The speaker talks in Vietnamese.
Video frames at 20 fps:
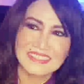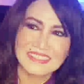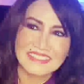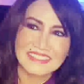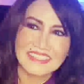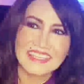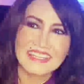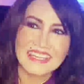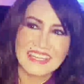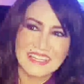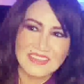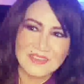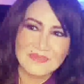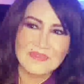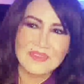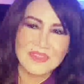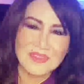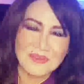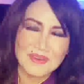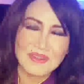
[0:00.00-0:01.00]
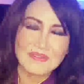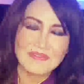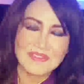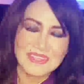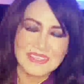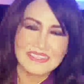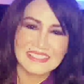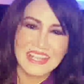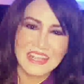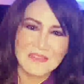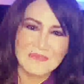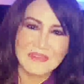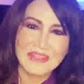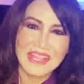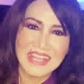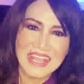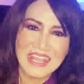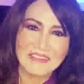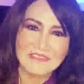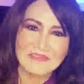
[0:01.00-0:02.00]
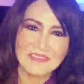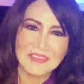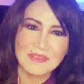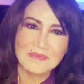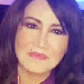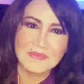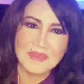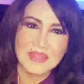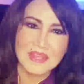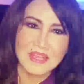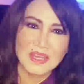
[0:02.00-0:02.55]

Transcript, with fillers: thanh lan cũng hiểu là vì sao mà các hãng phim